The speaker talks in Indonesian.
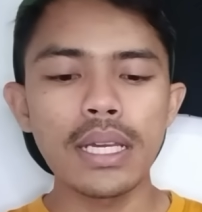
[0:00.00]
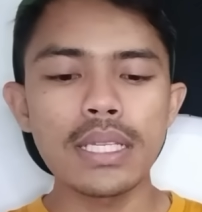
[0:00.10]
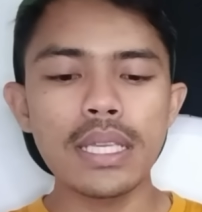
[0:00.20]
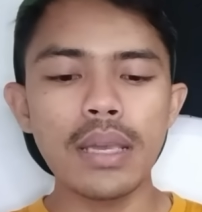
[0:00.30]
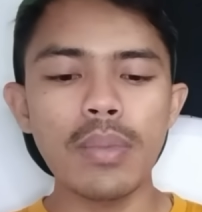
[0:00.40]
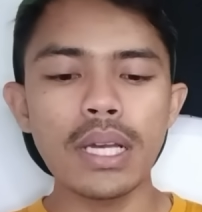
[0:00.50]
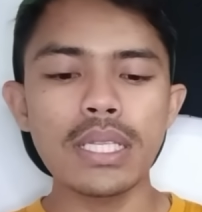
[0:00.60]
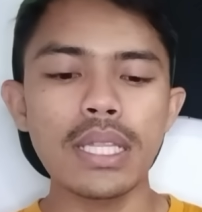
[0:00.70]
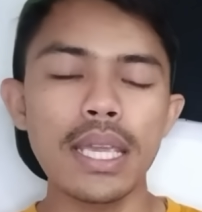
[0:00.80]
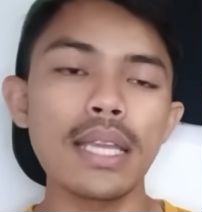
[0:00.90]

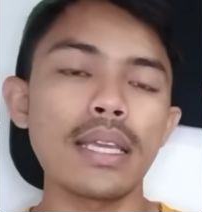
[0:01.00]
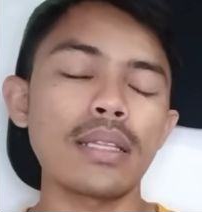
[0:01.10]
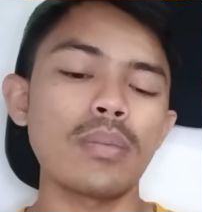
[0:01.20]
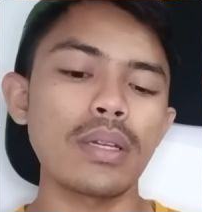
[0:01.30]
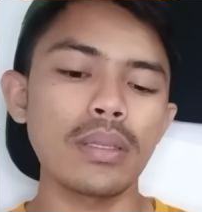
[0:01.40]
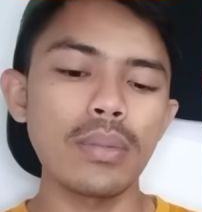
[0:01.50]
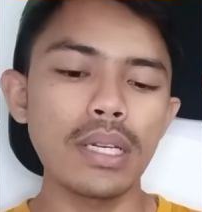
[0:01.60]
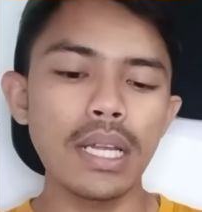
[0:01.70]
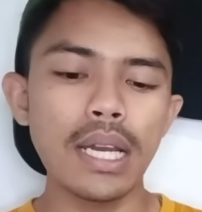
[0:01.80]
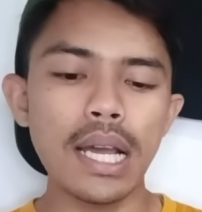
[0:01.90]
Sebastian ya
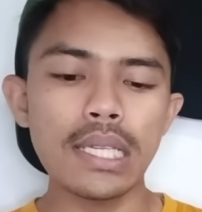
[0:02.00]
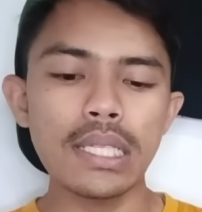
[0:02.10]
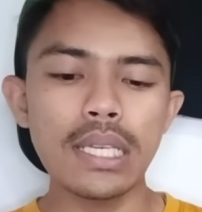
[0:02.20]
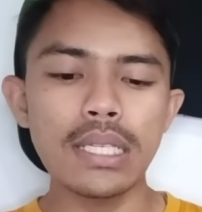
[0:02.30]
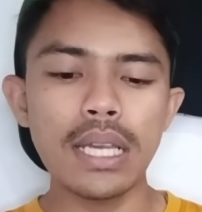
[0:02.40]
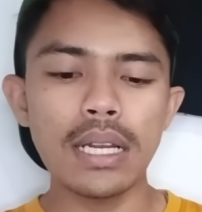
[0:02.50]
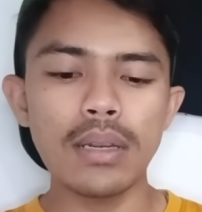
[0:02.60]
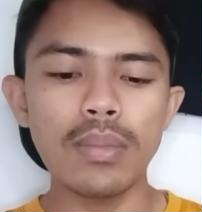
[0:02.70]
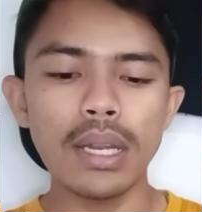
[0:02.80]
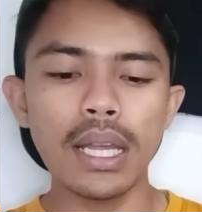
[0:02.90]
teman-teman dan asis yang
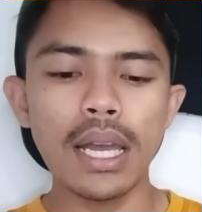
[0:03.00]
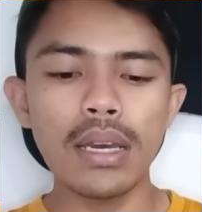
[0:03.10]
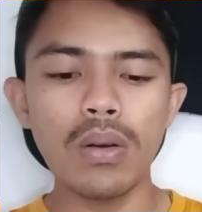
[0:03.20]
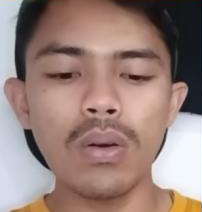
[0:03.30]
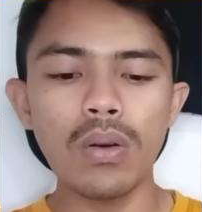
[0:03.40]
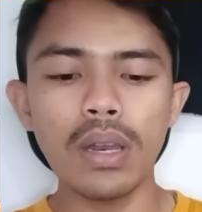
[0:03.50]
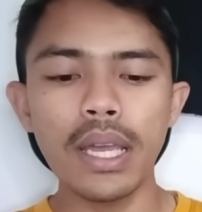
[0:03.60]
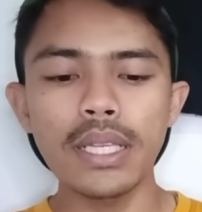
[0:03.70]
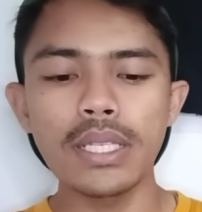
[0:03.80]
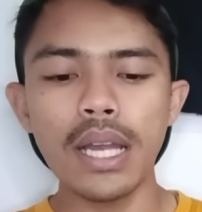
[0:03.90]
diberikan
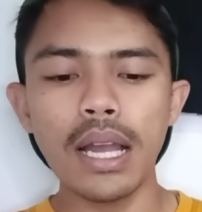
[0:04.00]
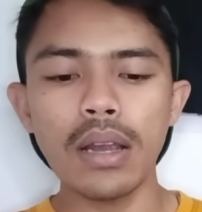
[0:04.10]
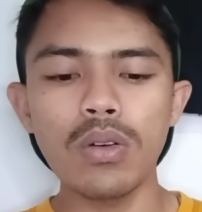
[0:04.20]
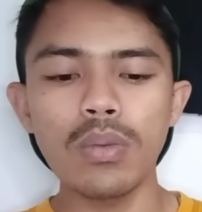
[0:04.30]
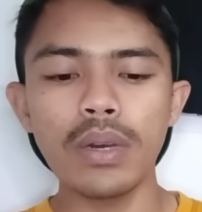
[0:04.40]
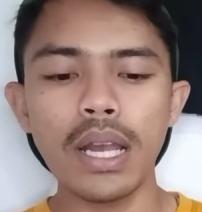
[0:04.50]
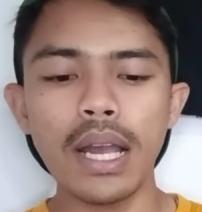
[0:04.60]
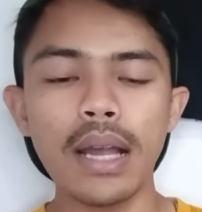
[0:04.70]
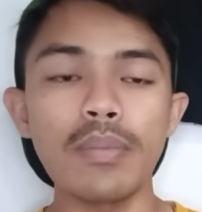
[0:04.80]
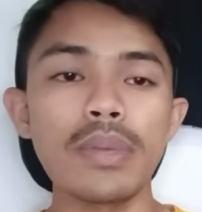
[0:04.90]
oleh Jacob
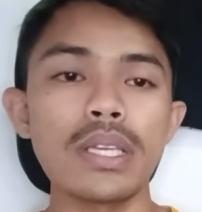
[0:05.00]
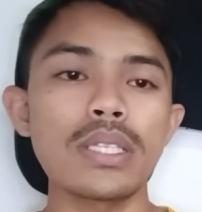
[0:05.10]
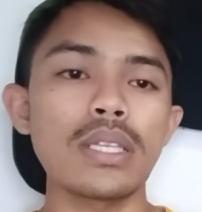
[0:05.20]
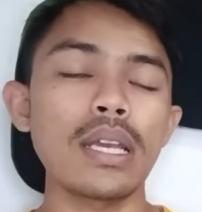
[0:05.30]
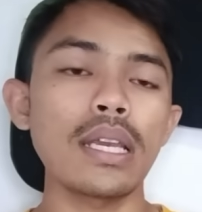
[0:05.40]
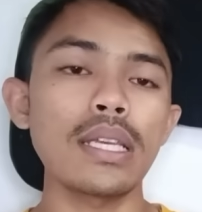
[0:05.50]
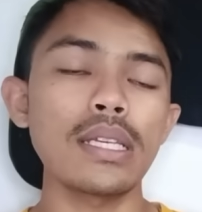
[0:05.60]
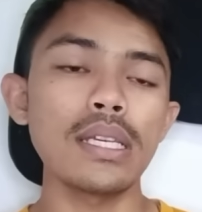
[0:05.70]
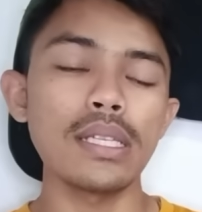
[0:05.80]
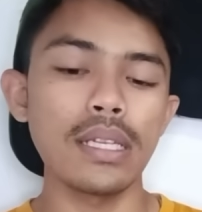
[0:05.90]
Kamis
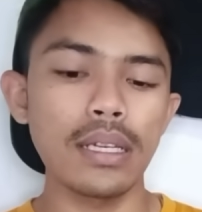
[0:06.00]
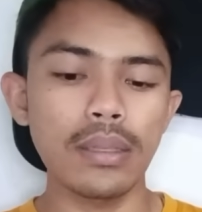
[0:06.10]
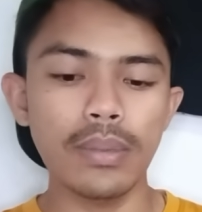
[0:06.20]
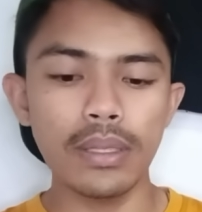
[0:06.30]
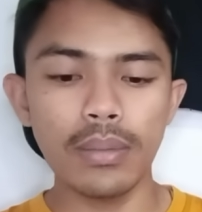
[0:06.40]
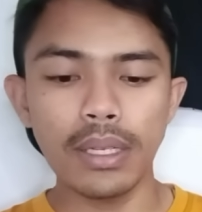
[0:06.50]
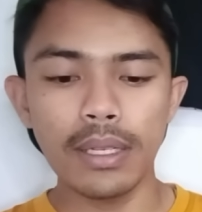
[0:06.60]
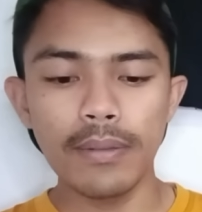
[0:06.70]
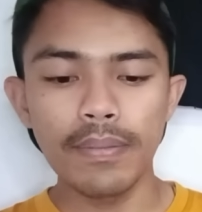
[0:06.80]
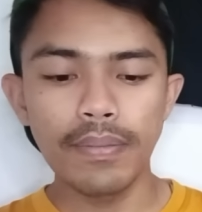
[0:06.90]
Riki ya
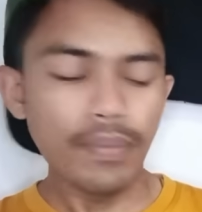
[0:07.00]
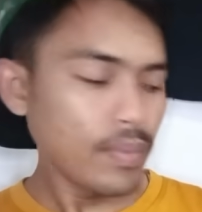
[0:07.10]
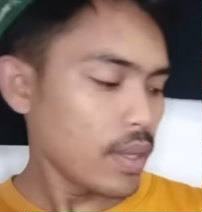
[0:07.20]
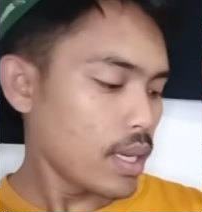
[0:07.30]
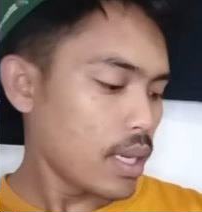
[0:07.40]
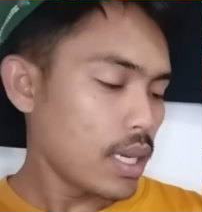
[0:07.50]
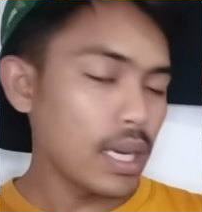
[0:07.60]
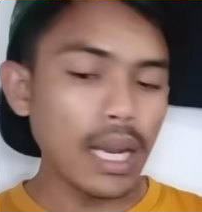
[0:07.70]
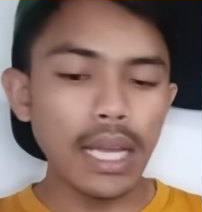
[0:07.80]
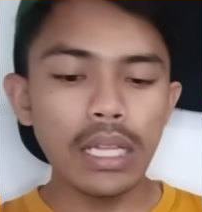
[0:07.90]
teman-teman.
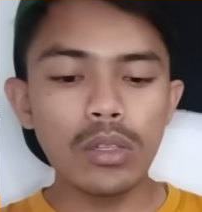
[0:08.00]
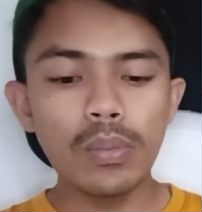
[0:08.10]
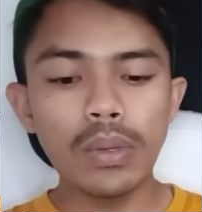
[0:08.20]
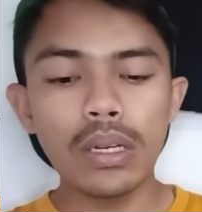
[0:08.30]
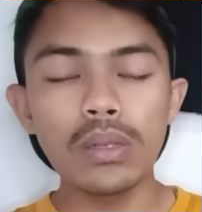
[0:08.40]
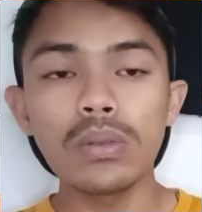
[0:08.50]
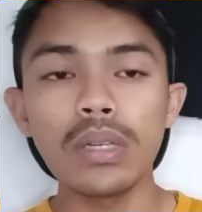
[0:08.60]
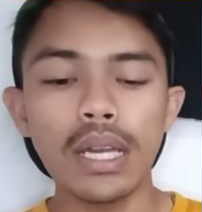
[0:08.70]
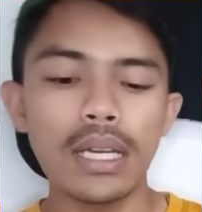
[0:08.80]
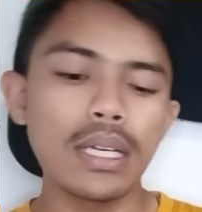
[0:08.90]
Nah itu perlu
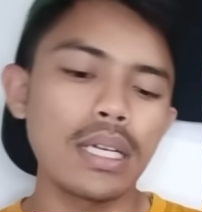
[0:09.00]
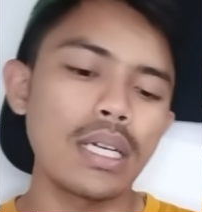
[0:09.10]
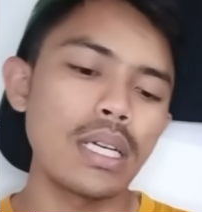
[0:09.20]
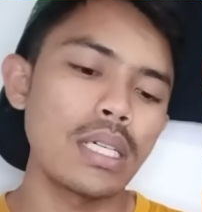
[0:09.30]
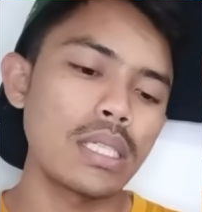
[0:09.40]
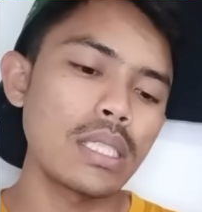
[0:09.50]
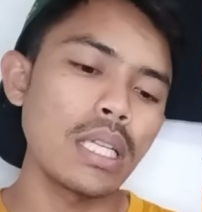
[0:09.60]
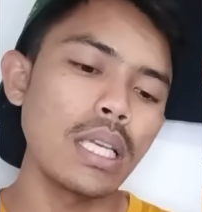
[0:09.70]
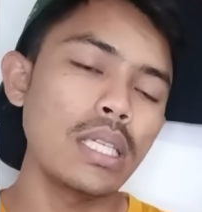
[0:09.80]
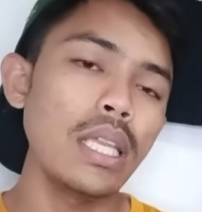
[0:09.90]
ya uh,
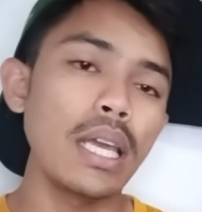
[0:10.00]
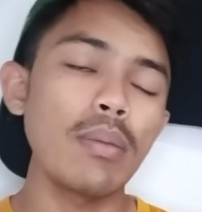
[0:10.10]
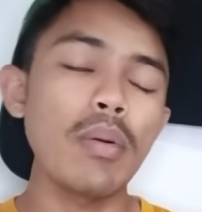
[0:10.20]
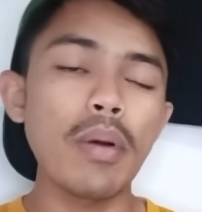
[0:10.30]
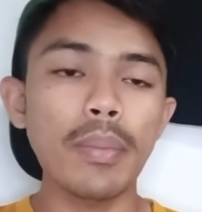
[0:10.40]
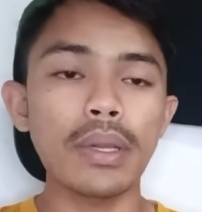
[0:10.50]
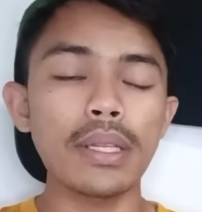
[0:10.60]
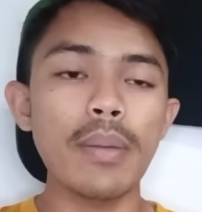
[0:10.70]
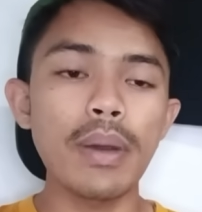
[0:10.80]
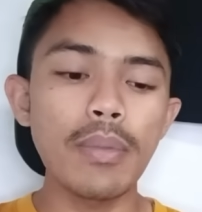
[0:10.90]
selisih dari babak
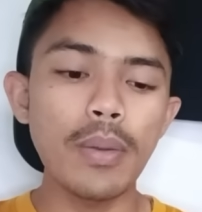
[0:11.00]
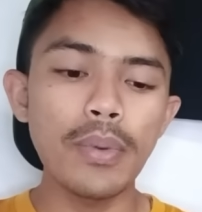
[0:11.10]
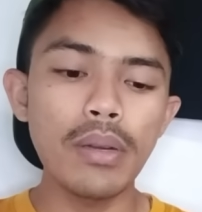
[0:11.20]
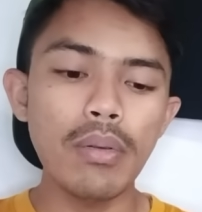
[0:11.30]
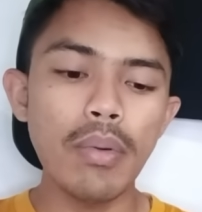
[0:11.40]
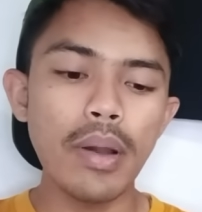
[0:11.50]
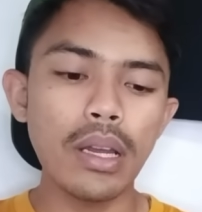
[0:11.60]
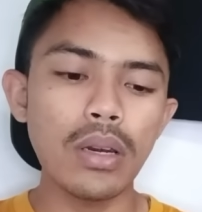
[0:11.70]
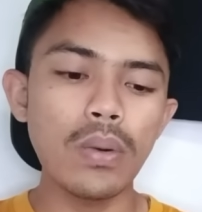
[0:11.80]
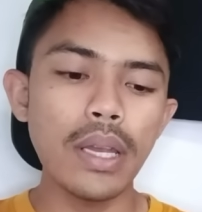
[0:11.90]
pertama maupun babak
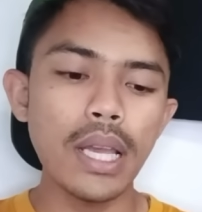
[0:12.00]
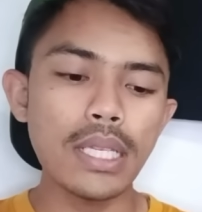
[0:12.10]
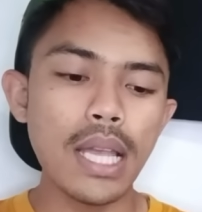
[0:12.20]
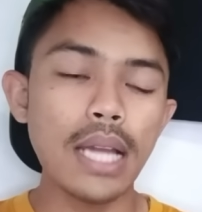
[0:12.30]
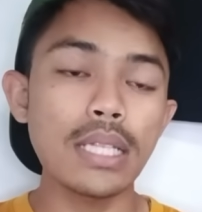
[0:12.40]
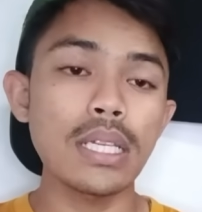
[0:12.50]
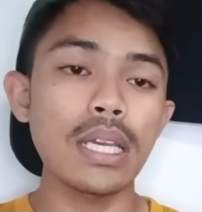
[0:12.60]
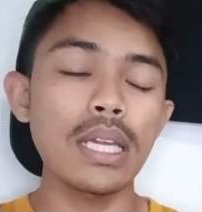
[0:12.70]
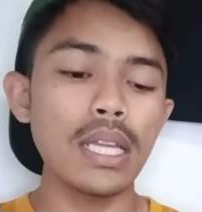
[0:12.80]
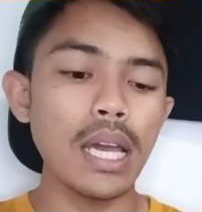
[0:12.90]
kedua ya sangat
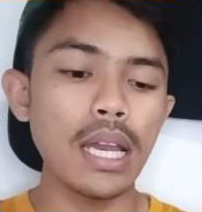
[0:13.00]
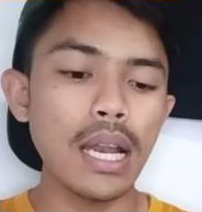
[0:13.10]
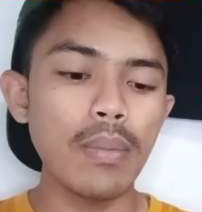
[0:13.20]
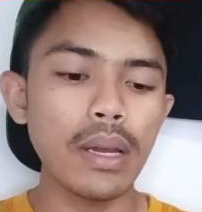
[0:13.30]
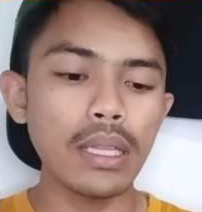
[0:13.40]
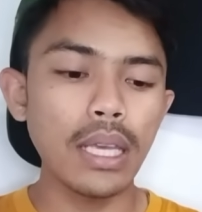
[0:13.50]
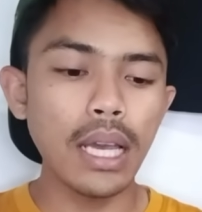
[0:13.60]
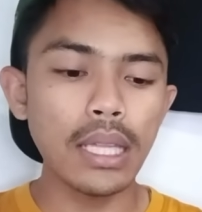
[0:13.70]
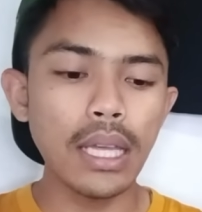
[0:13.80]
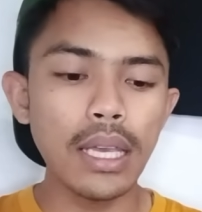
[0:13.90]
sengit ya dalam arti
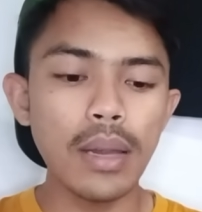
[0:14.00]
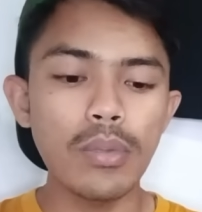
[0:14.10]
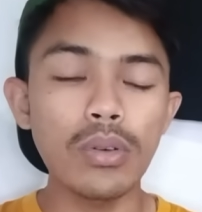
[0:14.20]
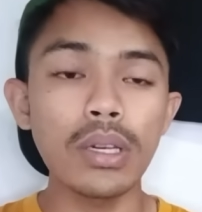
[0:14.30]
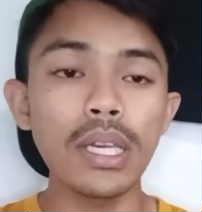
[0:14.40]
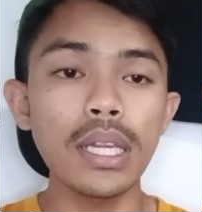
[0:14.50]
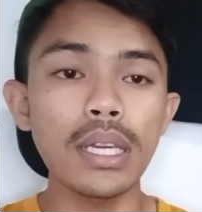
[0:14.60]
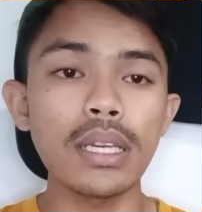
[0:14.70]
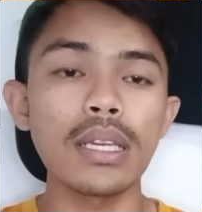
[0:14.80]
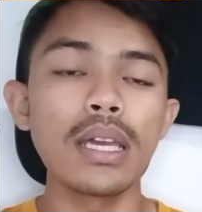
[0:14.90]
kata ya
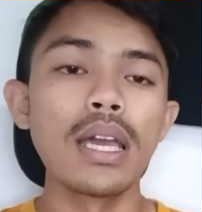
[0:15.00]
mungkin